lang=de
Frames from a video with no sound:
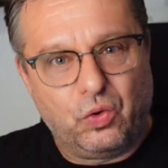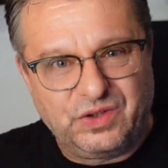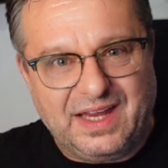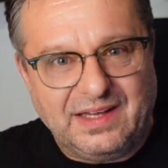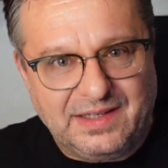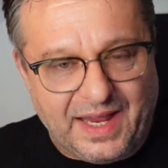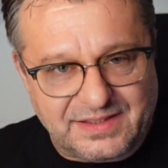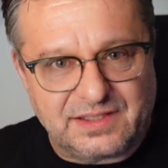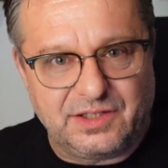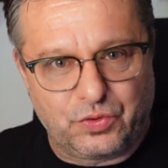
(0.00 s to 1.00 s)
und gehen
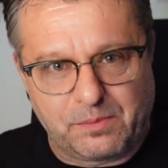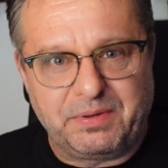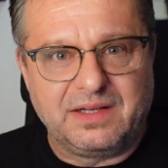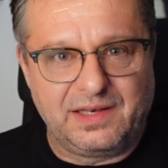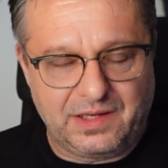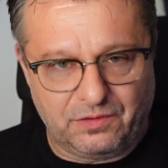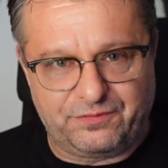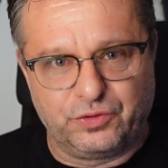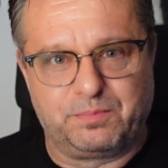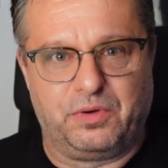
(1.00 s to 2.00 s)
jetzt in die European League of
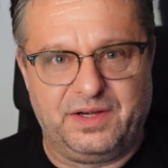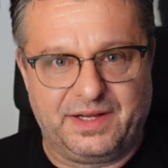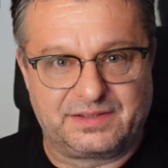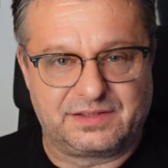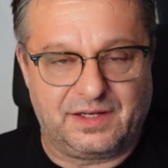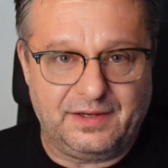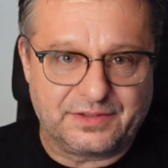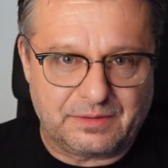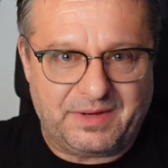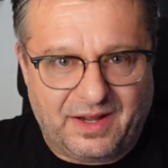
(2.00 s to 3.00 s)
Football nächstes Jahr.
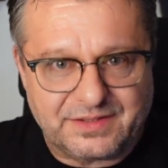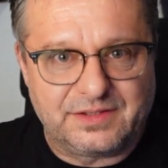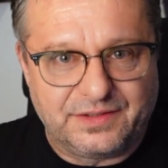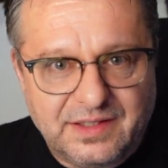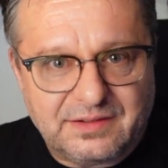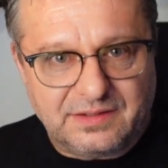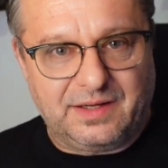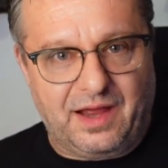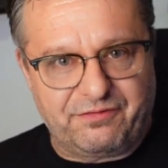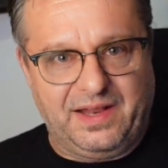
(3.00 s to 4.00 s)
Also man hat sie ja nicht in
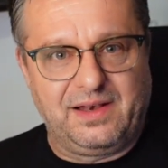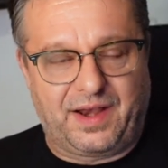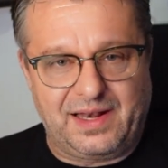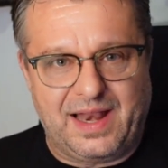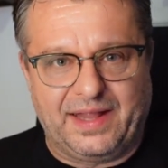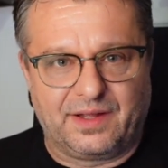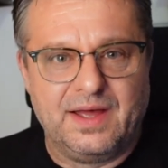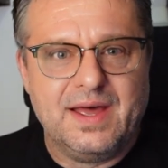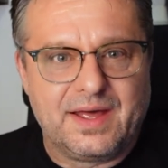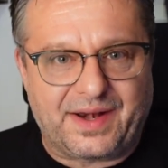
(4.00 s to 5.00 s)
die AFL leider
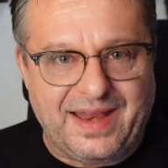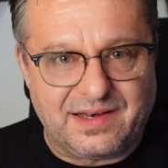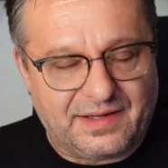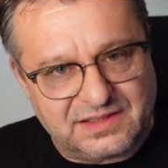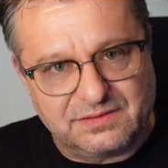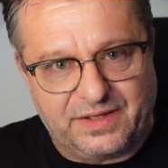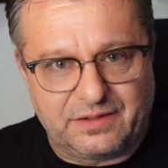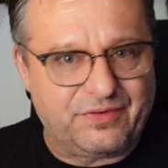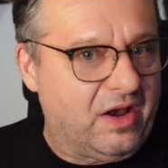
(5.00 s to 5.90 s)
reinlassen, weder von